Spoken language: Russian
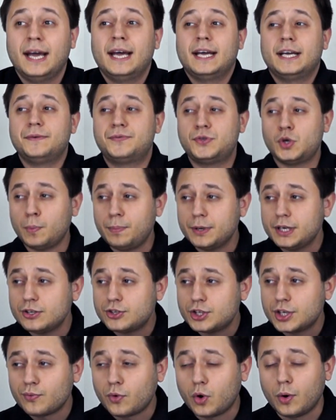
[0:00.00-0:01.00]
И все бы
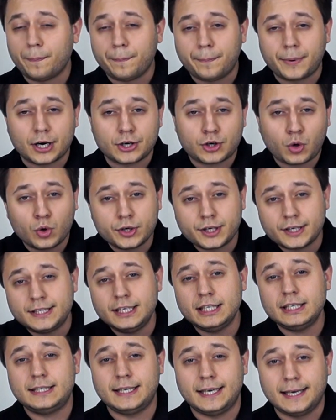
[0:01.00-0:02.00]
ничего, проходит
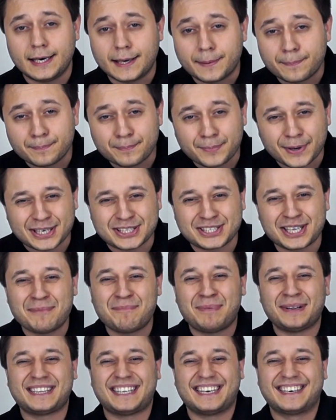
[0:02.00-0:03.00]
неделя, прошла
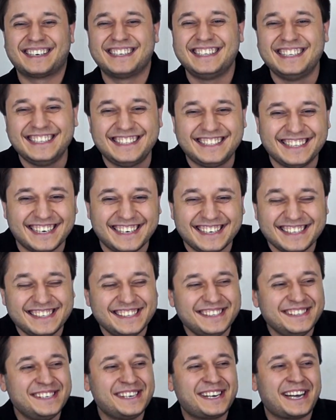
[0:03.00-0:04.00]
полторы недели,
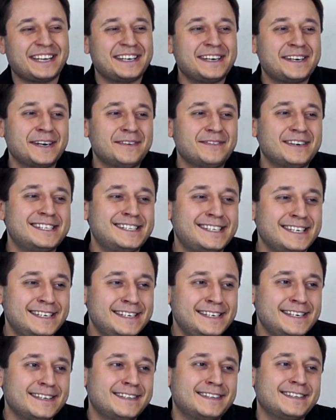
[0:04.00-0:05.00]
никаких новостей
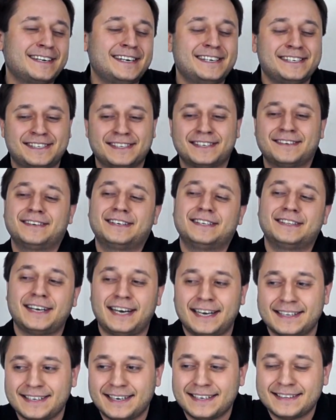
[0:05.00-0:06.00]
нет, гаишник говорит,
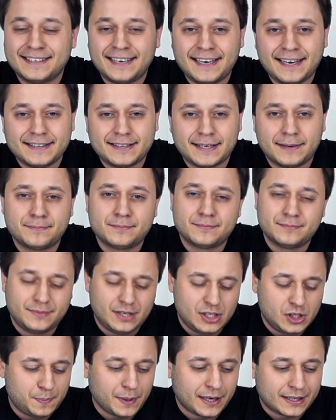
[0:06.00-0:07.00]
да-да-да, там
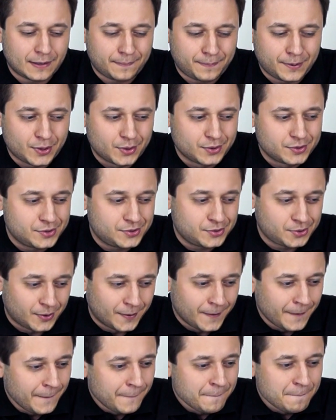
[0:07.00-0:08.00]
инспектор по
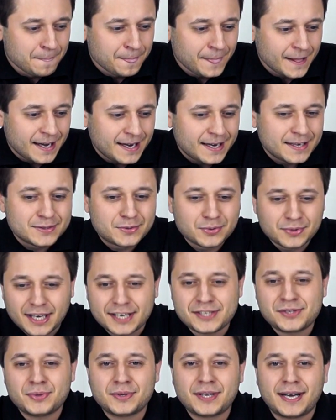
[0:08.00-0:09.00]
розыску
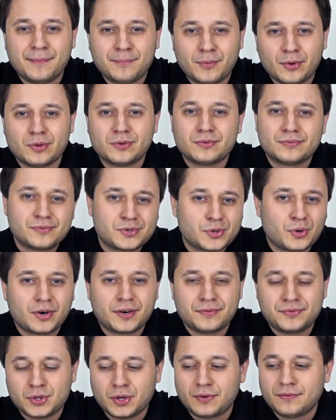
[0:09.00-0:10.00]
туда-сюда, мол,
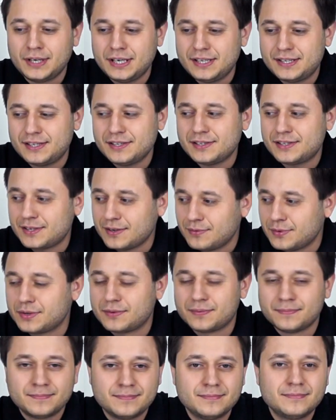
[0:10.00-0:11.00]
скоро все выяснится,
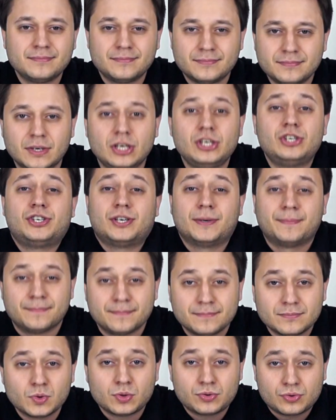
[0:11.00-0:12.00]
вот ищем.
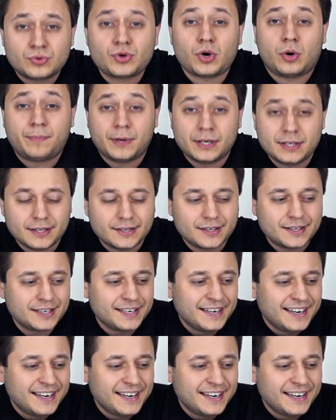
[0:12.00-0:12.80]
Ну, что поделать.